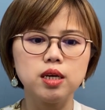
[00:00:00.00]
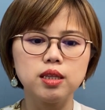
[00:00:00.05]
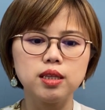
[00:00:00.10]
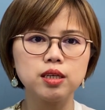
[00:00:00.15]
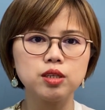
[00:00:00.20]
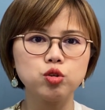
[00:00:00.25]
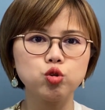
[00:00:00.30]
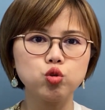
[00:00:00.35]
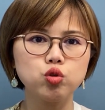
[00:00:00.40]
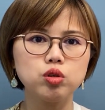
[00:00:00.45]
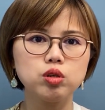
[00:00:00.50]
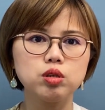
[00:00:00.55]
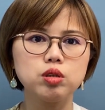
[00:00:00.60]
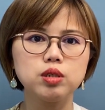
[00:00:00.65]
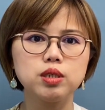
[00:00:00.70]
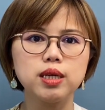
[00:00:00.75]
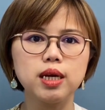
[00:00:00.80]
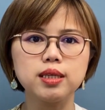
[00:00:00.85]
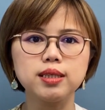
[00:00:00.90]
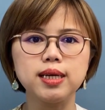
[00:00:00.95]
嗯，就
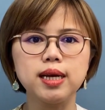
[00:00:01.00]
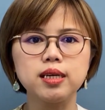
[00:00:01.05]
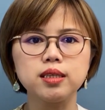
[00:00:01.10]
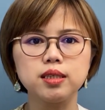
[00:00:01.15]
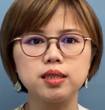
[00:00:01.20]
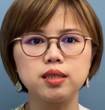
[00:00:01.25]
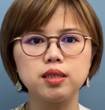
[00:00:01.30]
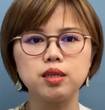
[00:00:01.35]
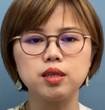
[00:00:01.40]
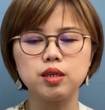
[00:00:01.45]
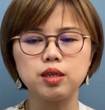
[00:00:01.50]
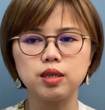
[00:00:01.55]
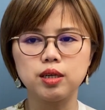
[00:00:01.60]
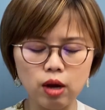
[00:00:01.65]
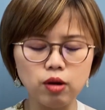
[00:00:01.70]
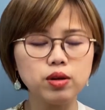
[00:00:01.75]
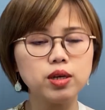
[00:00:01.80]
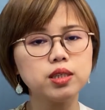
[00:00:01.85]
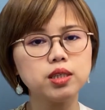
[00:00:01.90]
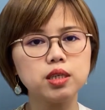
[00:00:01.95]
是像这样子的
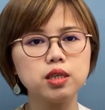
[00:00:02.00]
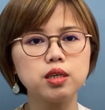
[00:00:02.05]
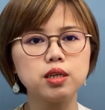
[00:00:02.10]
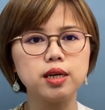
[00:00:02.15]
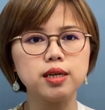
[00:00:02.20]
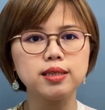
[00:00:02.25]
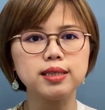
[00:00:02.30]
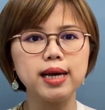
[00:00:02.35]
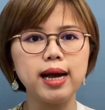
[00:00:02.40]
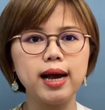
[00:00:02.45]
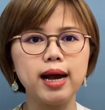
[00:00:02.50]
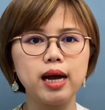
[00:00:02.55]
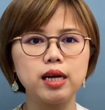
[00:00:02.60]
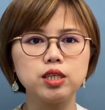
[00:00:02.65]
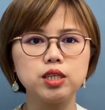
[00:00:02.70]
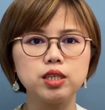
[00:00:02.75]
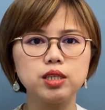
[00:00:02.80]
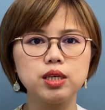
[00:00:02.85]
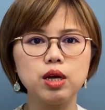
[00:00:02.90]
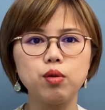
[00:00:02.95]
高科技的人才啊，
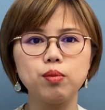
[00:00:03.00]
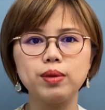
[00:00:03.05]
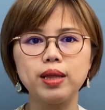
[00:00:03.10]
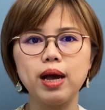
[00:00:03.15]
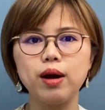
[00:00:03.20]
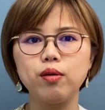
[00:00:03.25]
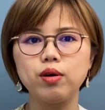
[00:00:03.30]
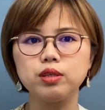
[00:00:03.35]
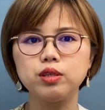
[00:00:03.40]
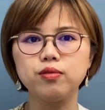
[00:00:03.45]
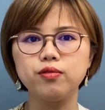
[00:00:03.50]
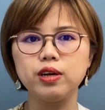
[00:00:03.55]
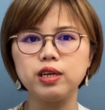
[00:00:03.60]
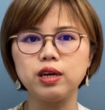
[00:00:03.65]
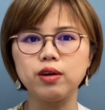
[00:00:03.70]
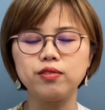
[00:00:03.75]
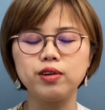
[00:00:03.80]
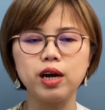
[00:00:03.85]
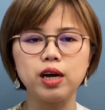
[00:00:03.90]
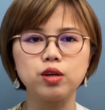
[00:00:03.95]
其实，在我们台湾是非
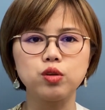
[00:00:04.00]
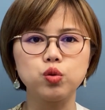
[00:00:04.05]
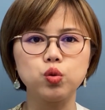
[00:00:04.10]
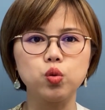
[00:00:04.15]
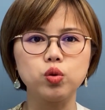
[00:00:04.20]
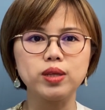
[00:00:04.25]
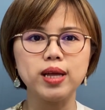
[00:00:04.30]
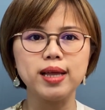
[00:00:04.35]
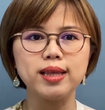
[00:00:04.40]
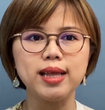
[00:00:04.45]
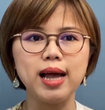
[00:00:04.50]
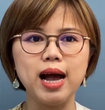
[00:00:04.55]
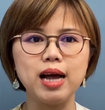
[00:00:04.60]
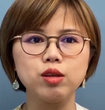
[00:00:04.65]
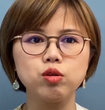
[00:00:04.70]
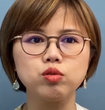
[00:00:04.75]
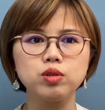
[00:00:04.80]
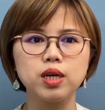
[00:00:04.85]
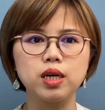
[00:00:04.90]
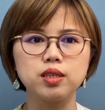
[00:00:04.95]
常非常多，但大
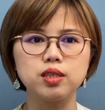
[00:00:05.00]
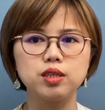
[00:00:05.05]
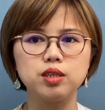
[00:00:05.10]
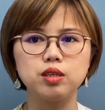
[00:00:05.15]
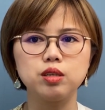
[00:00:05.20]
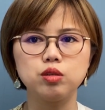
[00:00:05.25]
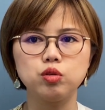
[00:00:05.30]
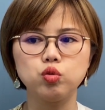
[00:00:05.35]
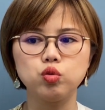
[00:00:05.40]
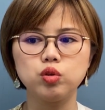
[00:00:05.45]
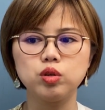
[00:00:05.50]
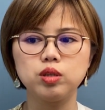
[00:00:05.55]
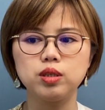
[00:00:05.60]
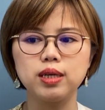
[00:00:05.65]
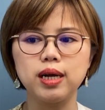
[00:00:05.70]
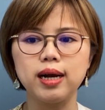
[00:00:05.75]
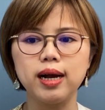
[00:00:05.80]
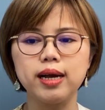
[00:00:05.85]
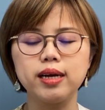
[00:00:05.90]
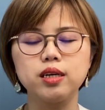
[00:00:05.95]
家通常的就是
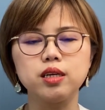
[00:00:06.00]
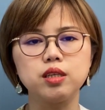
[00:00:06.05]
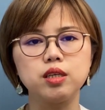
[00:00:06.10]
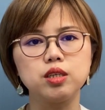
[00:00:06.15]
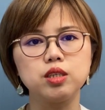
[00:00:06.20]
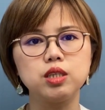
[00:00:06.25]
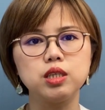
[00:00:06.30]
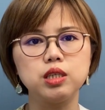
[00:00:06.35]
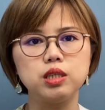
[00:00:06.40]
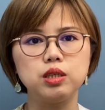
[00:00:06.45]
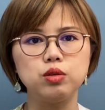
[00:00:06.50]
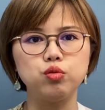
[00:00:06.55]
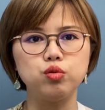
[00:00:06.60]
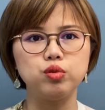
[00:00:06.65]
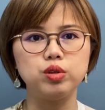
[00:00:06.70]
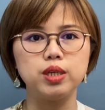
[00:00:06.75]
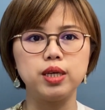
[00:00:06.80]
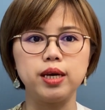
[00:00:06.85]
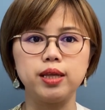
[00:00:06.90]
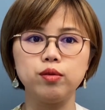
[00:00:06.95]
障碍可能是
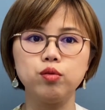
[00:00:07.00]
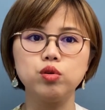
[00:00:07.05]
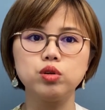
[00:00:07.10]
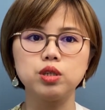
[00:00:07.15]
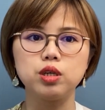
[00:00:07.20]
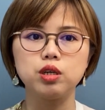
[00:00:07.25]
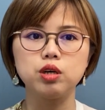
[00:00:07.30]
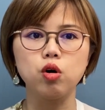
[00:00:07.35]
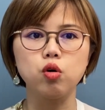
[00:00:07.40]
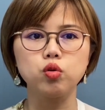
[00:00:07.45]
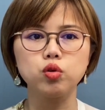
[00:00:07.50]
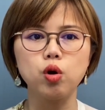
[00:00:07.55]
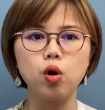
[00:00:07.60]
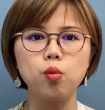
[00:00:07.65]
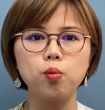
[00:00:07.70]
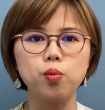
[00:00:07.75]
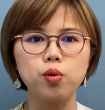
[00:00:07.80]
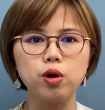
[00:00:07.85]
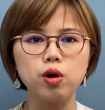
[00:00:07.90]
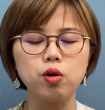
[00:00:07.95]
语言或者沟
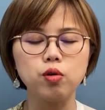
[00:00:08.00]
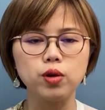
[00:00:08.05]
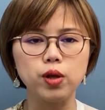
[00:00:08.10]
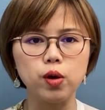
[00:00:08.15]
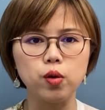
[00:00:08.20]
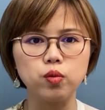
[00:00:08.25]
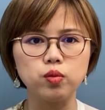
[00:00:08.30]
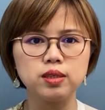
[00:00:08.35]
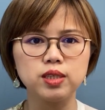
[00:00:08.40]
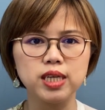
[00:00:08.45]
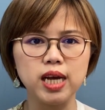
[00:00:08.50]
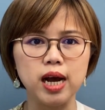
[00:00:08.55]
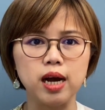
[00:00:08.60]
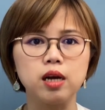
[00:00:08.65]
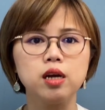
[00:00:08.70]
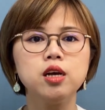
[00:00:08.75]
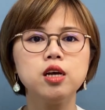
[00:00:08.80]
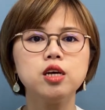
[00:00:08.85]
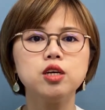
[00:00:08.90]
通不够流畅。